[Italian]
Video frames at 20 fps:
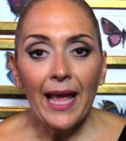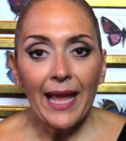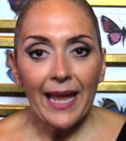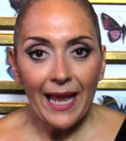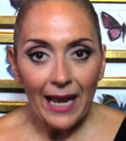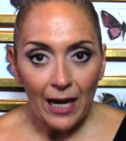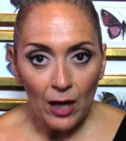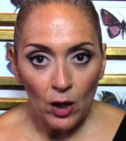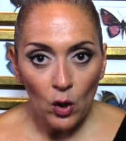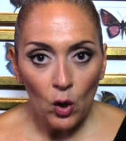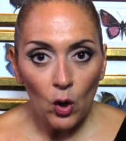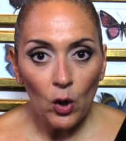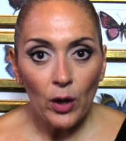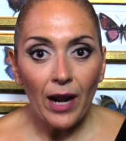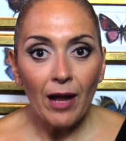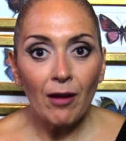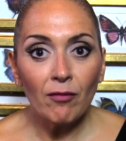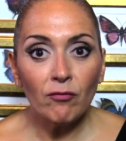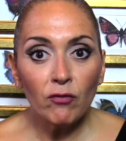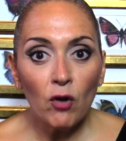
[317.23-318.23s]
e
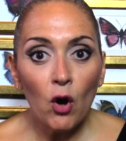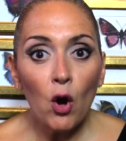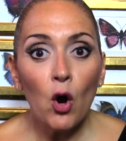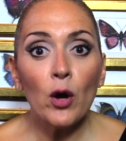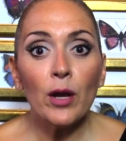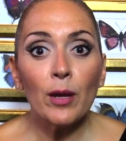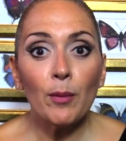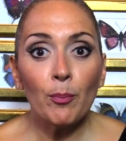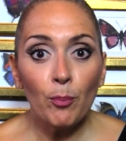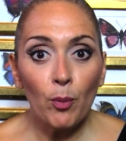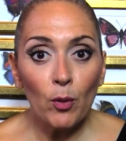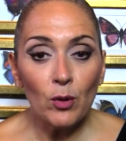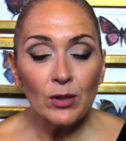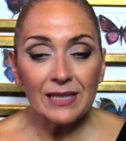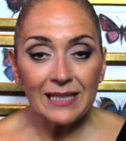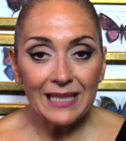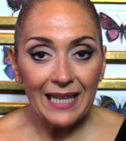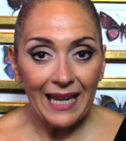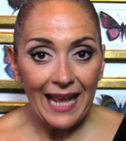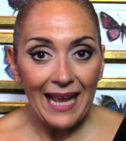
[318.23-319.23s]
allora voi
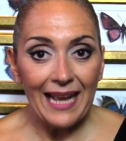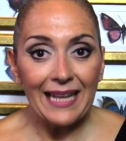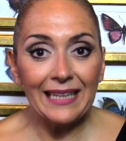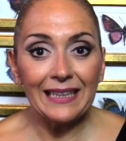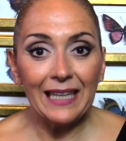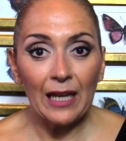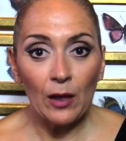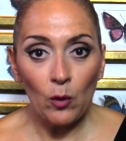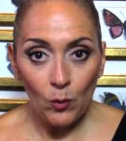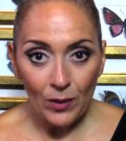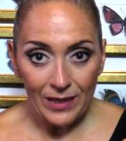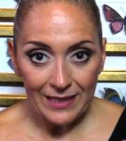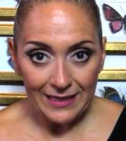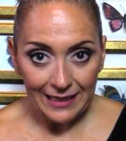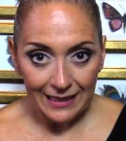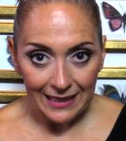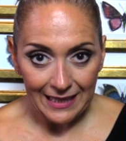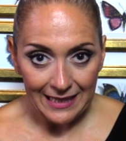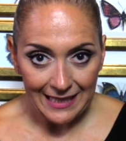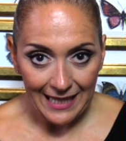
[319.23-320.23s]
posterete
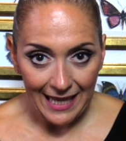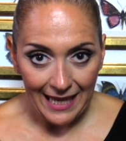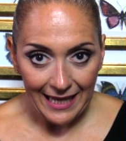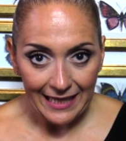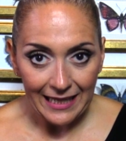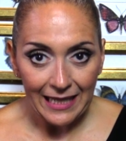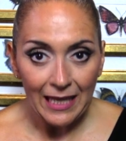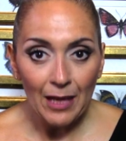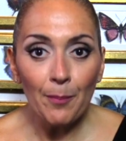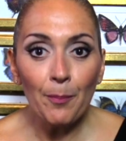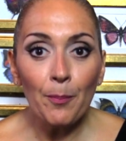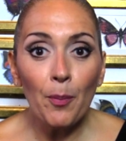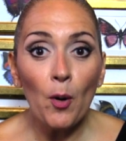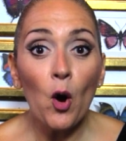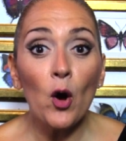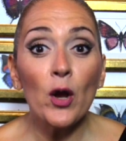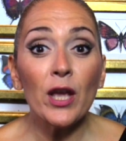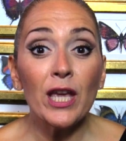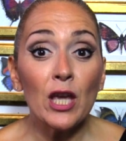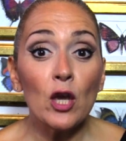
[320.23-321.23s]
questi disegni
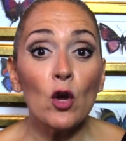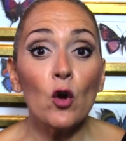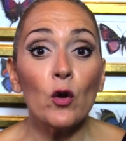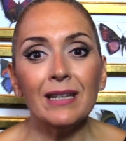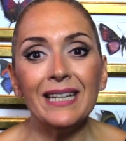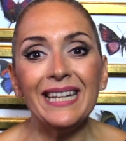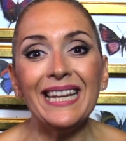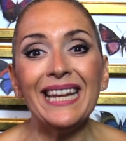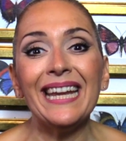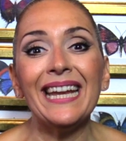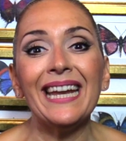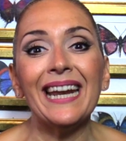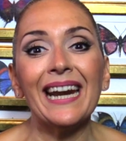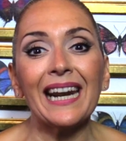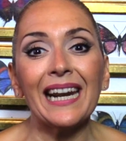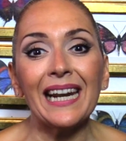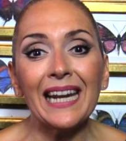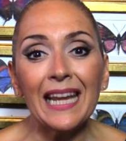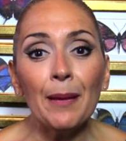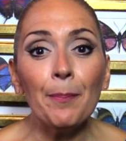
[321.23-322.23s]
poi io li
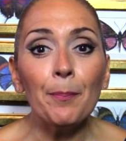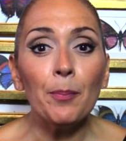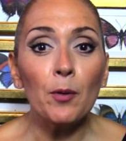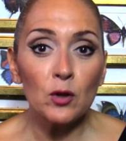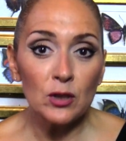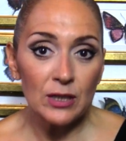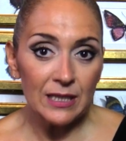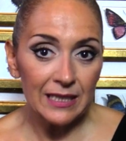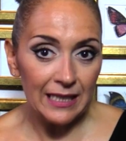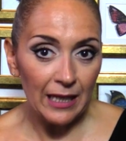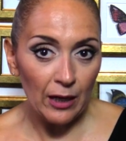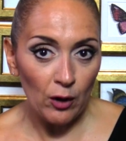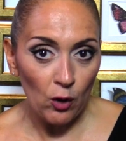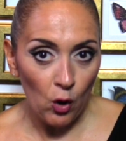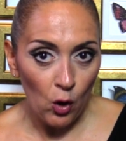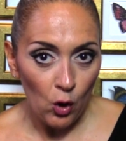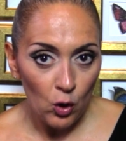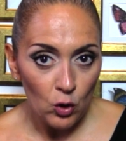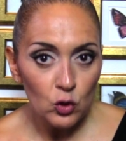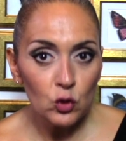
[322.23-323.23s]

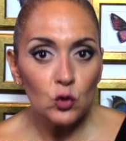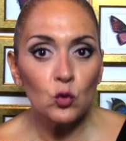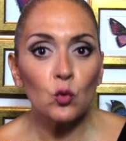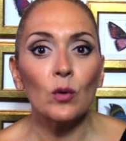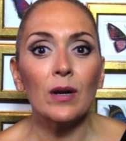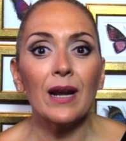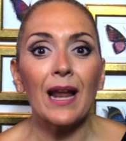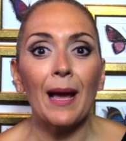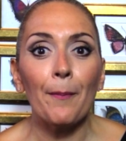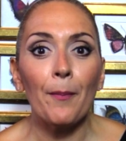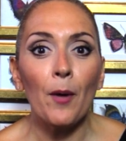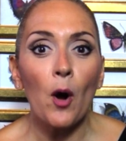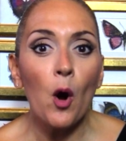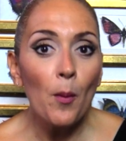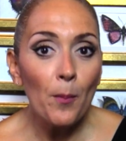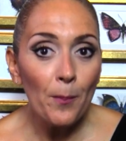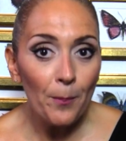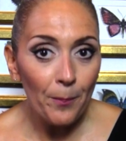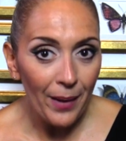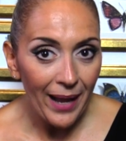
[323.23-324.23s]
riposterò sulla
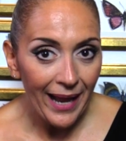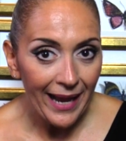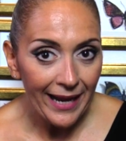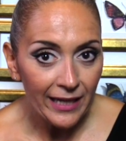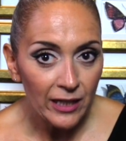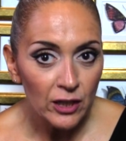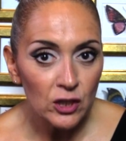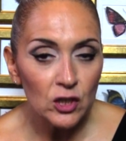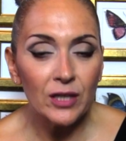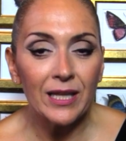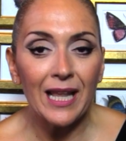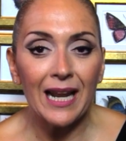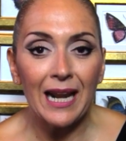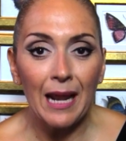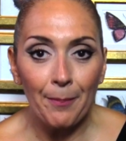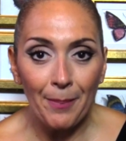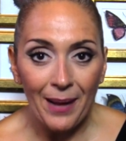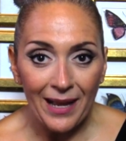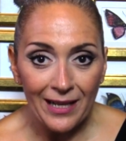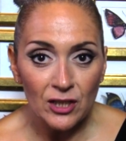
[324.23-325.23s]
home page
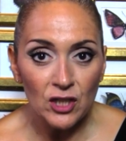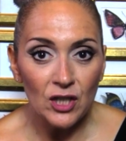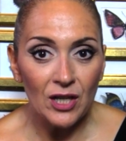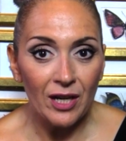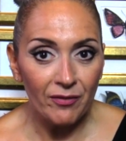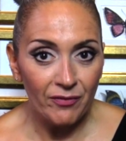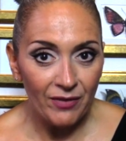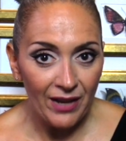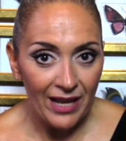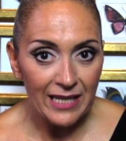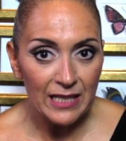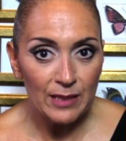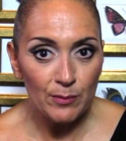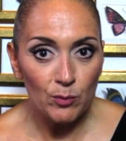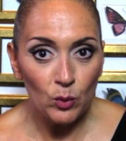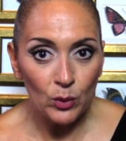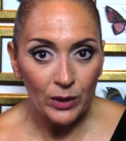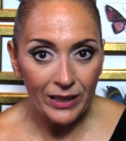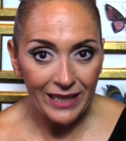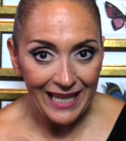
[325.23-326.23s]
della pagina
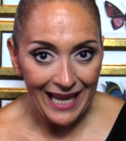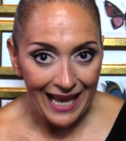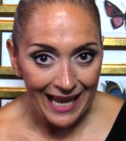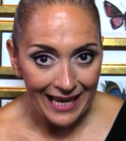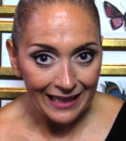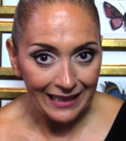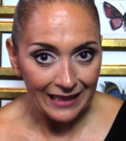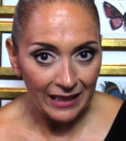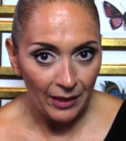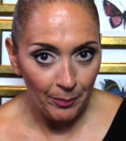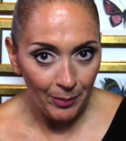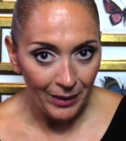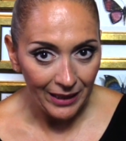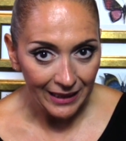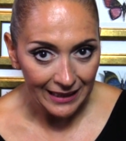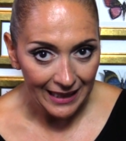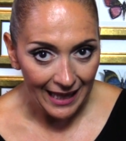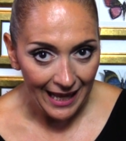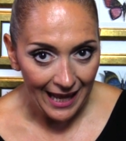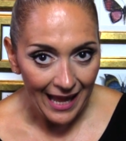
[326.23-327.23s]
facebook di arte
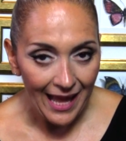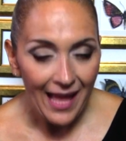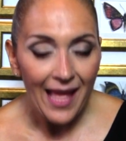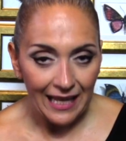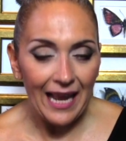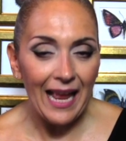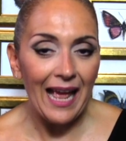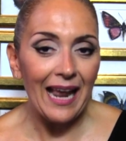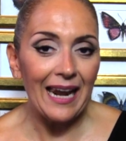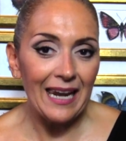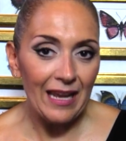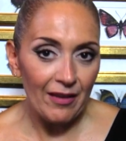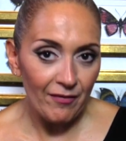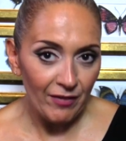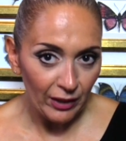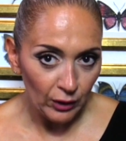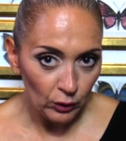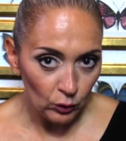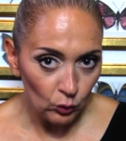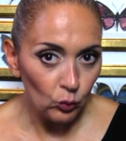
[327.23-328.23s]
per te e alle
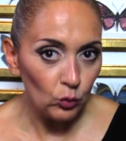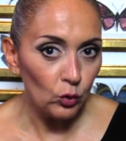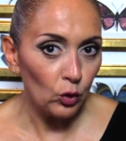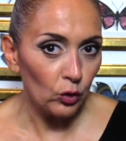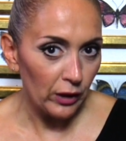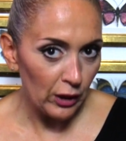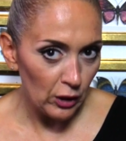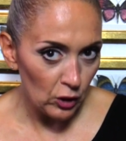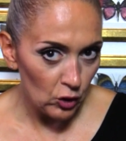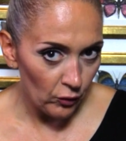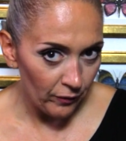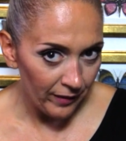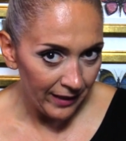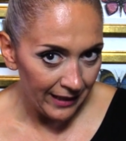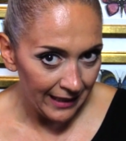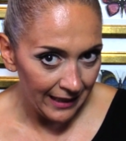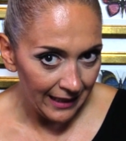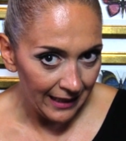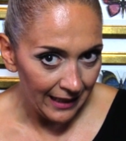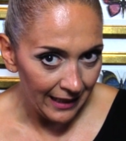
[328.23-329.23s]
21 del
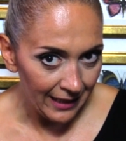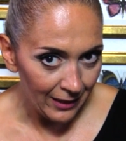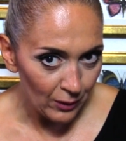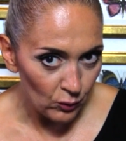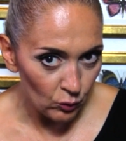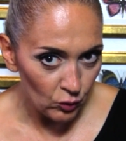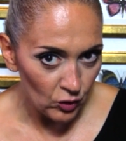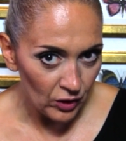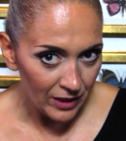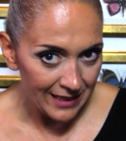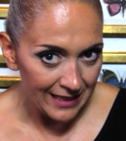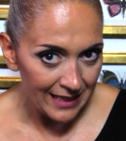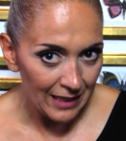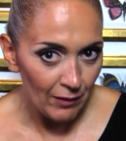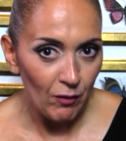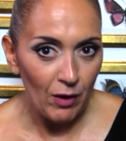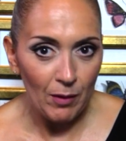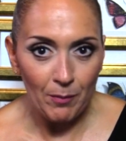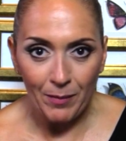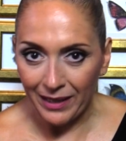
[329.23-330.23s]
giovedì
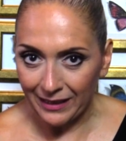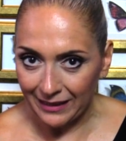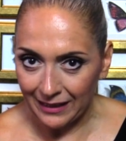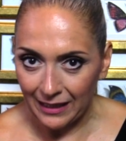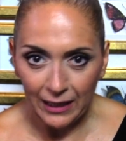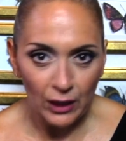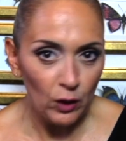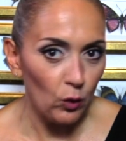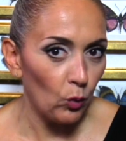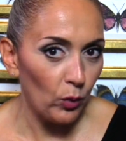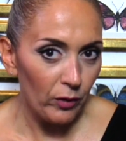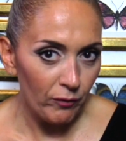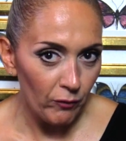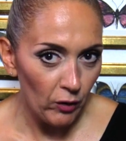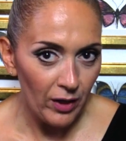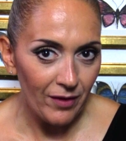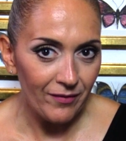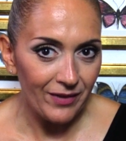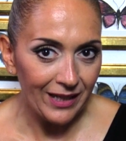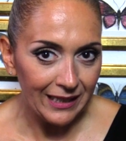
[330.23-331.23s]
successivo al martedì in cui
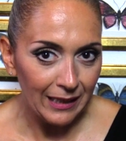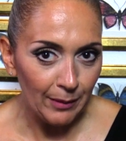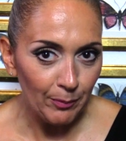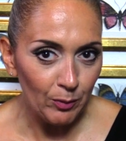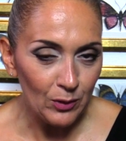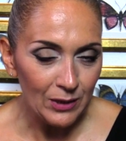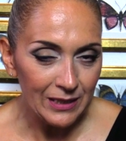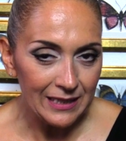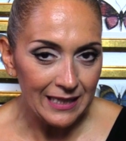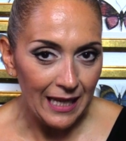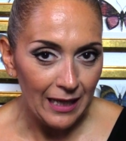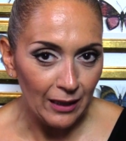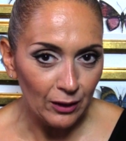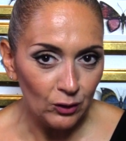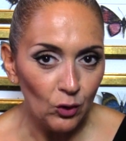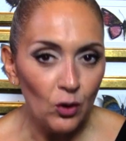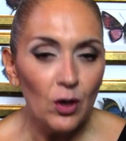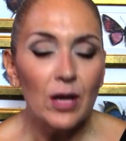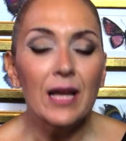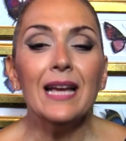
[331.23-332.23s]
voi avrete
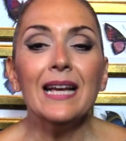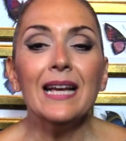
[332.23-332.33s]
postato